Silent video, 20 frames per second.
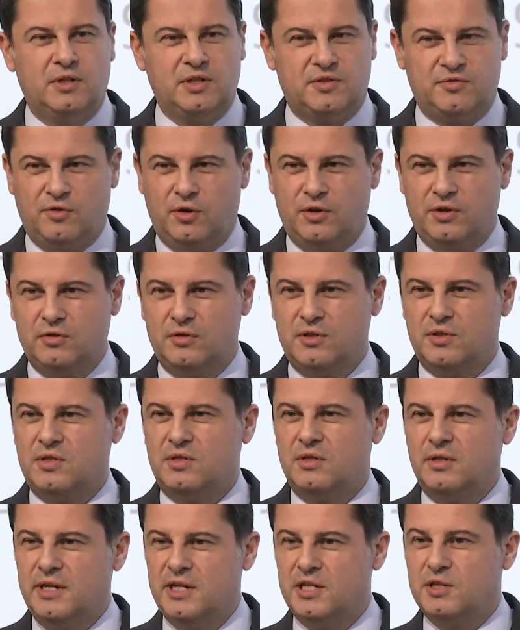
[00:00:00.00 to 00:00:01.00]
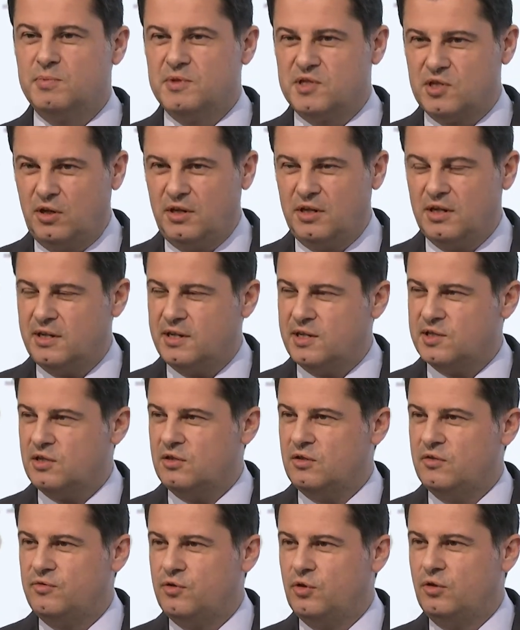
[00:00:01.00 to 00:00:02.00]
Und es freut uns insbesondere, dass
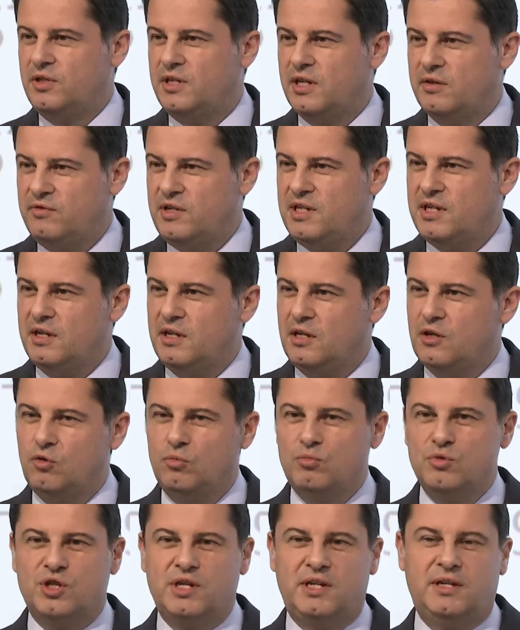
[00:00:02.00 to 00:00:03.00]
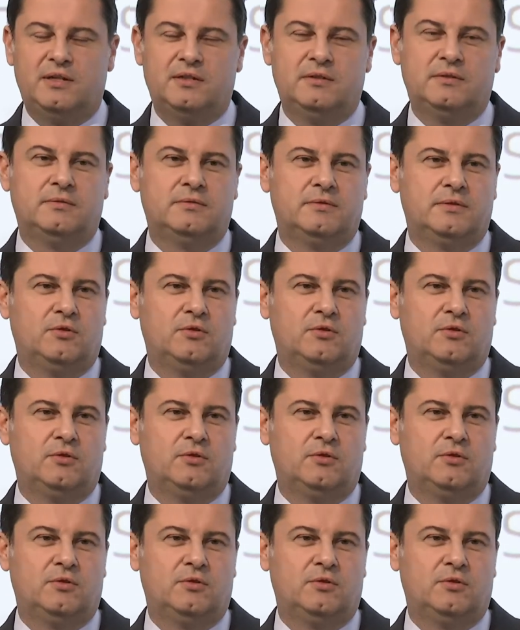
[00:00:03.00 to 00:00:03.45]
auch aufgrund der widrigen Umstände